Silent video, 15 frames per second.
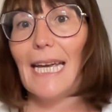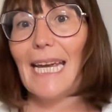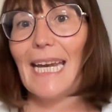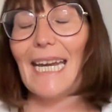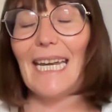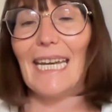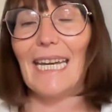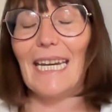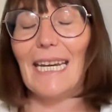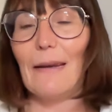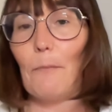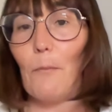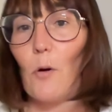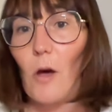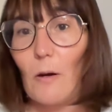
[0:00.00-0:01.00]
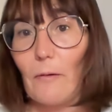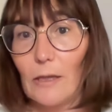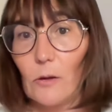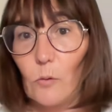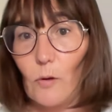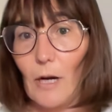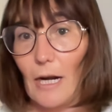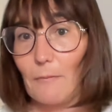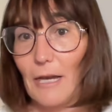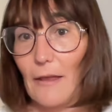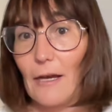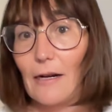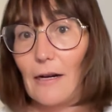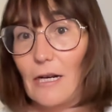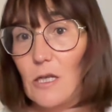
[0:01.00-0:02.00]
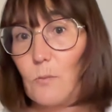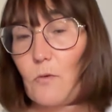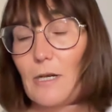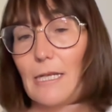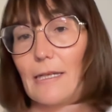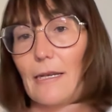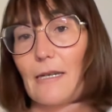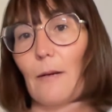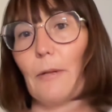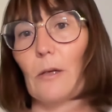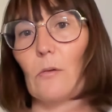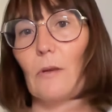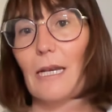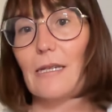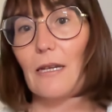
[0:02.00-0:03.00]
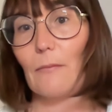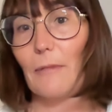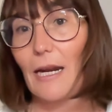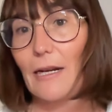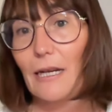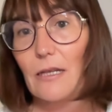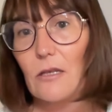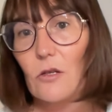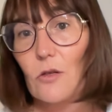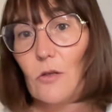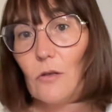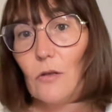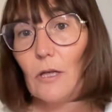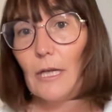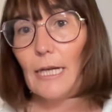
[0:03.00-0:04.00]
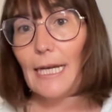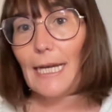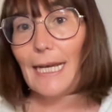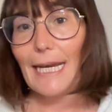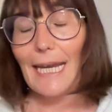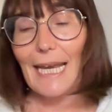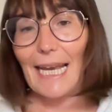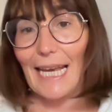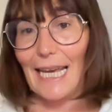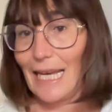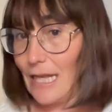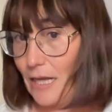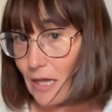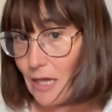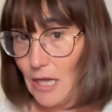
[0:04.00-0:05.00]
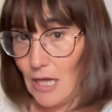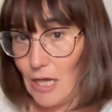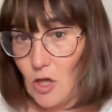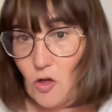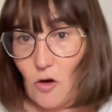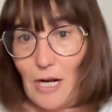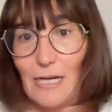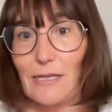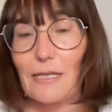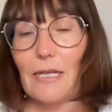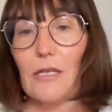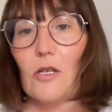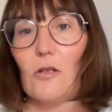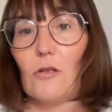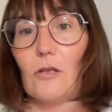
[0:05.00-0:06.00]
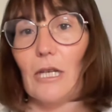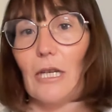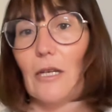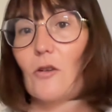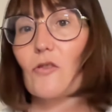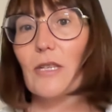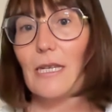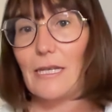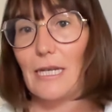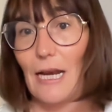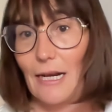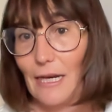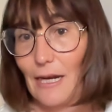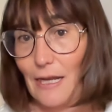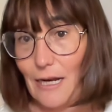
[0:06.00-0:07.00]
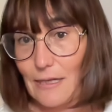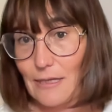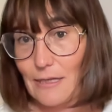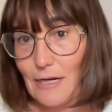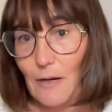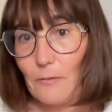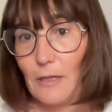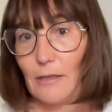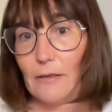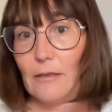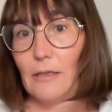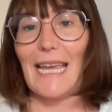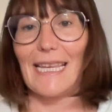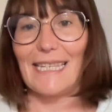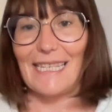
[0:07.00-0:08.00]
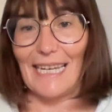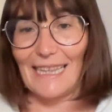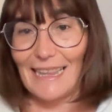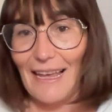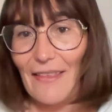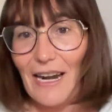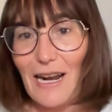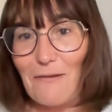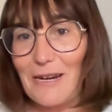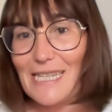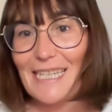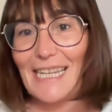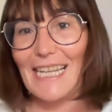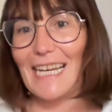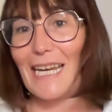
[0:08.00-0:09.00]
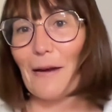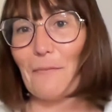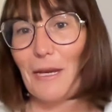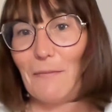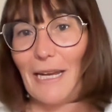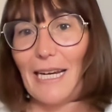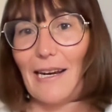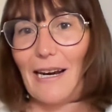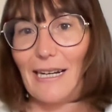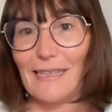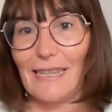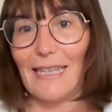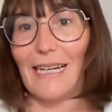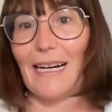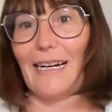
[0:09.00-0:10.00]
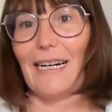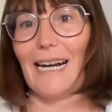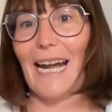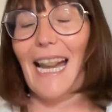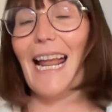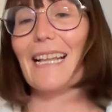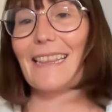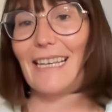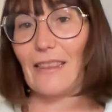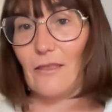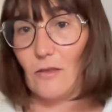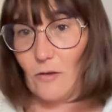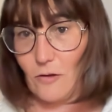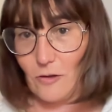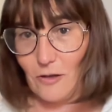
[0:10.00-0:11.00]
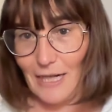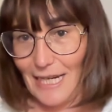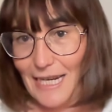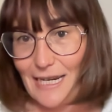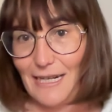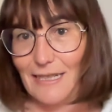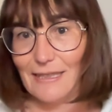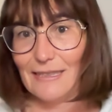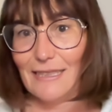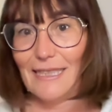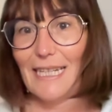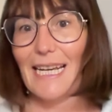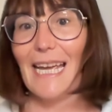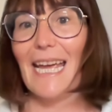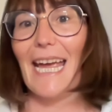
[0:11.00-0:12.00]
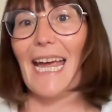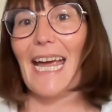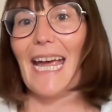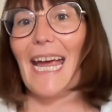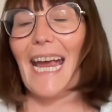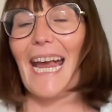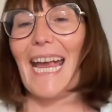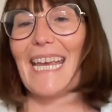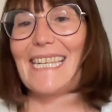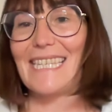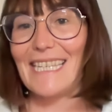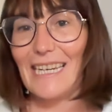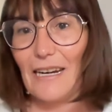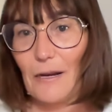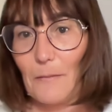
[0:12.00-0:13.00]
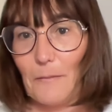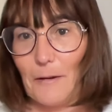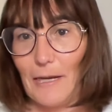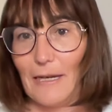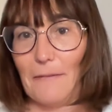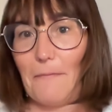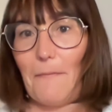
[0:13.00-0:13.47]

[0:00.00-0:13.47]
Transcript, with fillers: ni puedo aventurarme a dar respuestas a preguntas que me han hecho que no las sé yo y no sé si alguien las sabe. Sentada a la base de que a mí me encanta la tecnología que sirve